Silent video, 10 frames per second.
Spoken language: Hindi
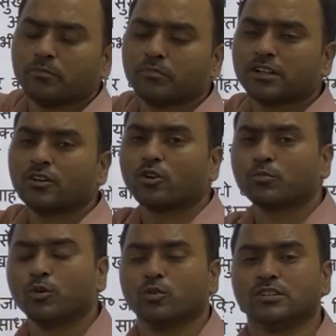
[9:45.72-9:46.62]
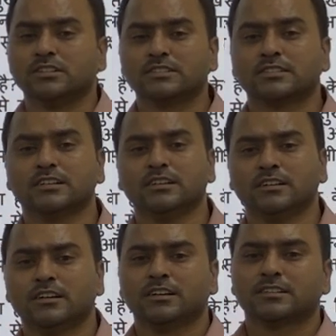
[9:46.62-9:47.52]
मद और मोह इनसे
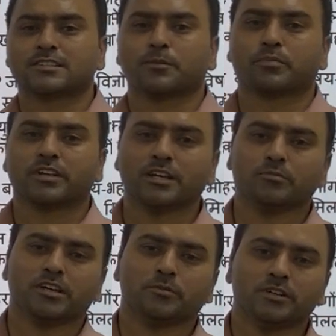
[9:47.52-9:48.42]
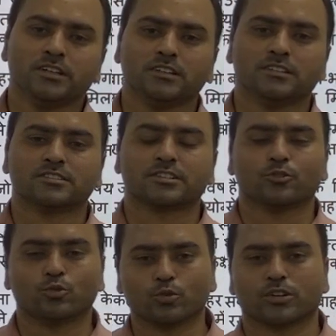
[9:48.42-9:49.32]
सपने में भी इनसे
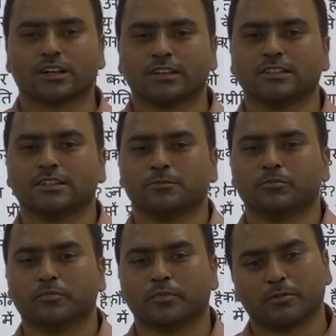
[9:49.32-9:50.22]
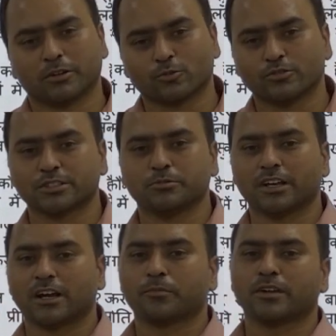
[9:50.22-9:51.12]
दूर रहिए बाबा तुलसी भी
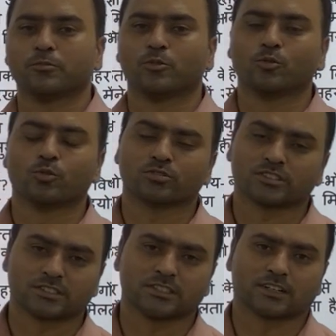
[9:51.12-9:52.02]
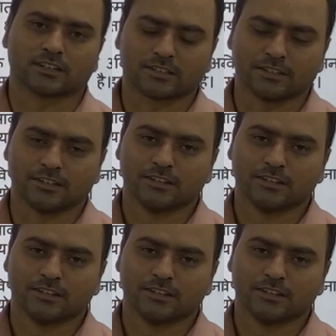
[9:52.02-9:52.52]
यहाँ पे हम लोगों को सचेत करते हैं